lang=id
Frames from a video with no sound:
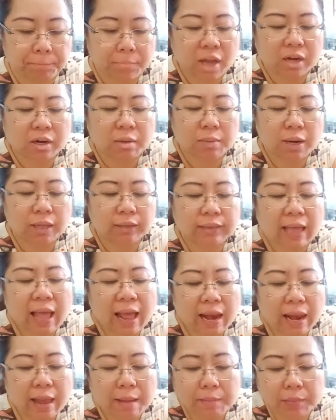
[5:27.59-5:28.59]
Ada yang bilang
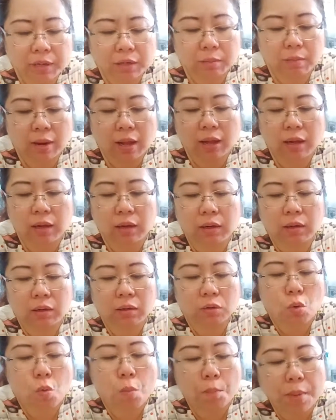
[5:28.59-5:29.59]
talam, ada yang bilang
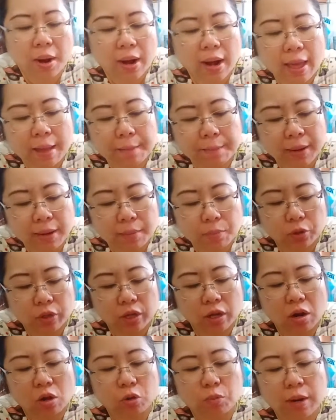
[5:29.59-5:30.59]
lumpang lah,
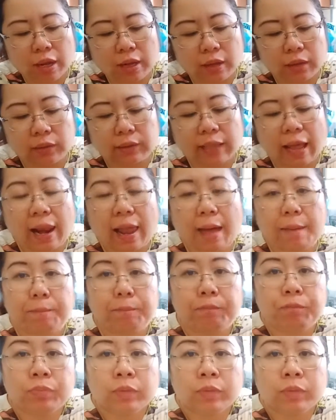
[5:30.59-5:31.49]
pokoknya kalau aku bilang talam.